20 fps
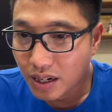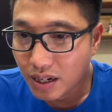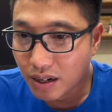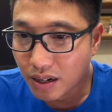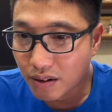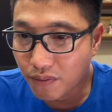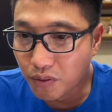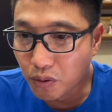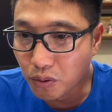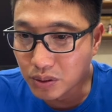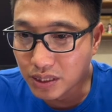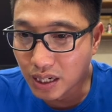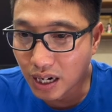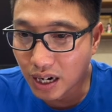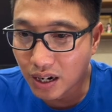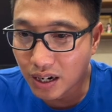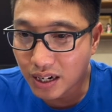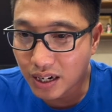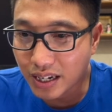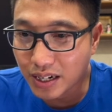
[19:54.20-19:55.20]
uh, Phú
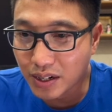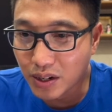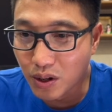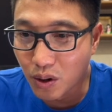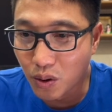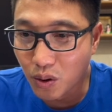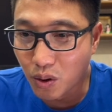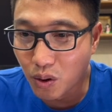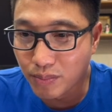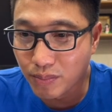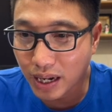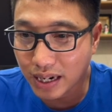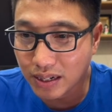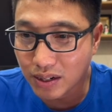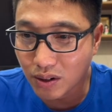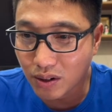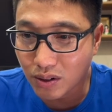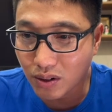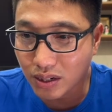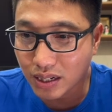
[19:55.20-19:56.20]
Trần. Indo hôm nay
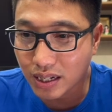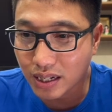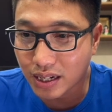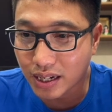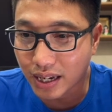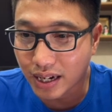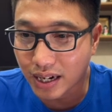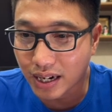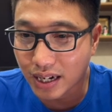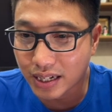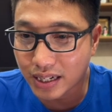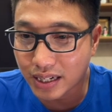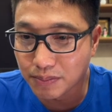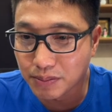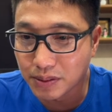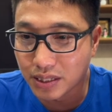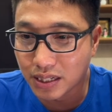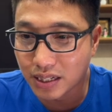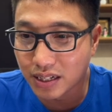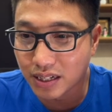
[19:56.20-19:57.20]
nó có đi kiện a ép
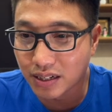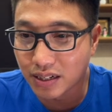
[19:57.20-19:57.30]
xê